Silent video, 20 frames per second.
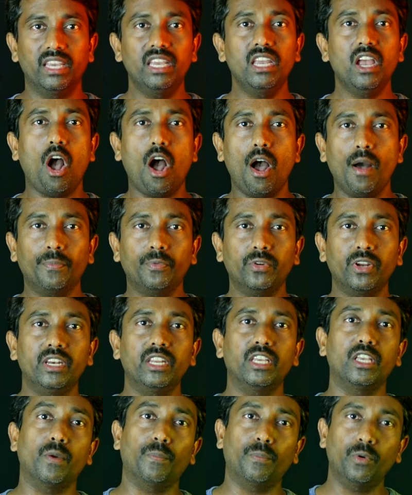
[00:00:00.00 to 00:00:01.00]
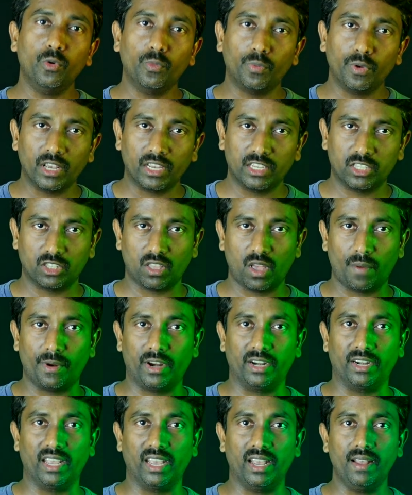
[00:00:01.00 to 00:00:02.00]
ఈ ఆప్షన్ని ఎప్పుడు
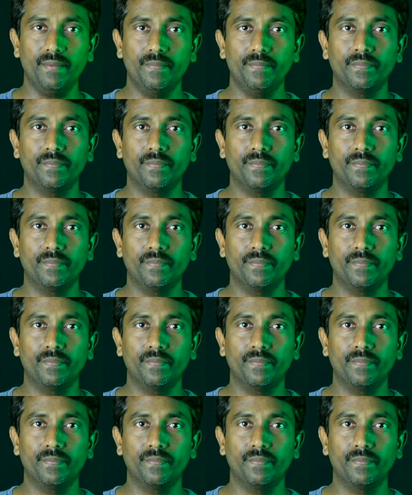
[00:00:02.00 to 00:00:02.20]
ఉపయోగిస్తామంటే